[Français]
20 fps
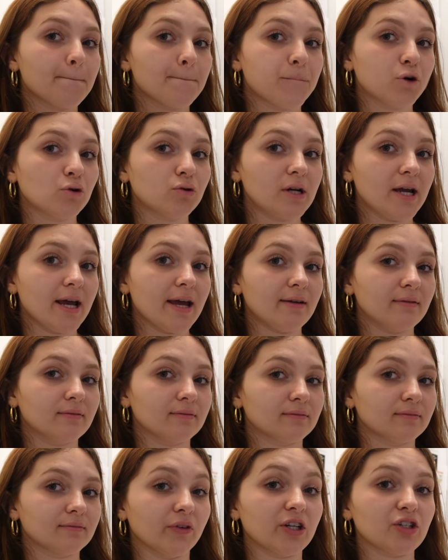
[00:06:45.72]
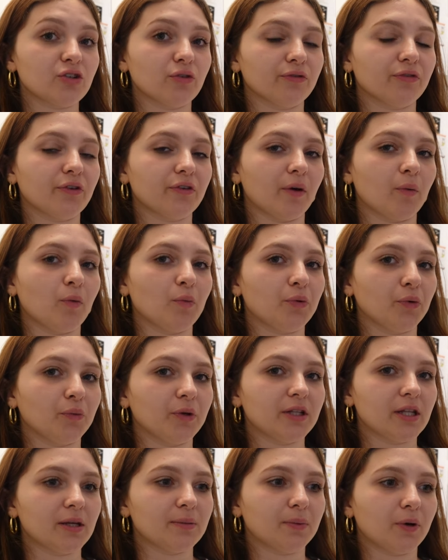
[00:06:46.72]
poulet en vrai, j'en fais vraiment pour
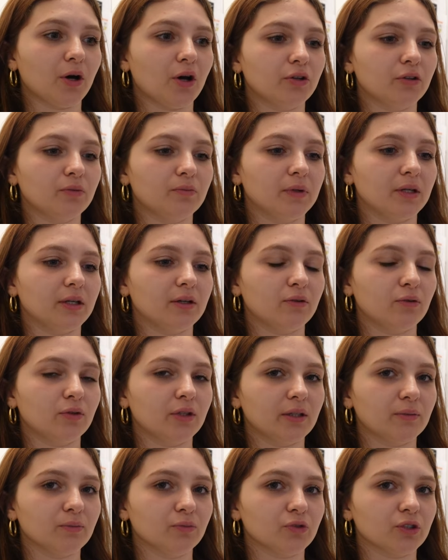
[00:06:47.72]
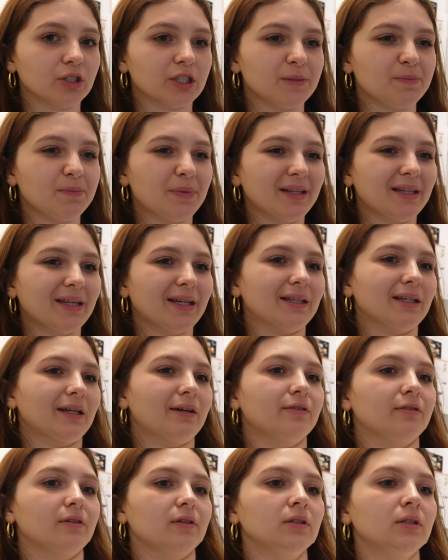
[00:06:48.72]
mettre les protes, mais honnêtement, j'ai pas très
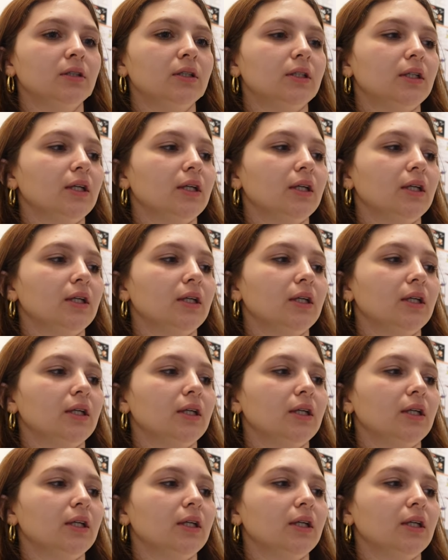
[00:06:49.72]
très faim.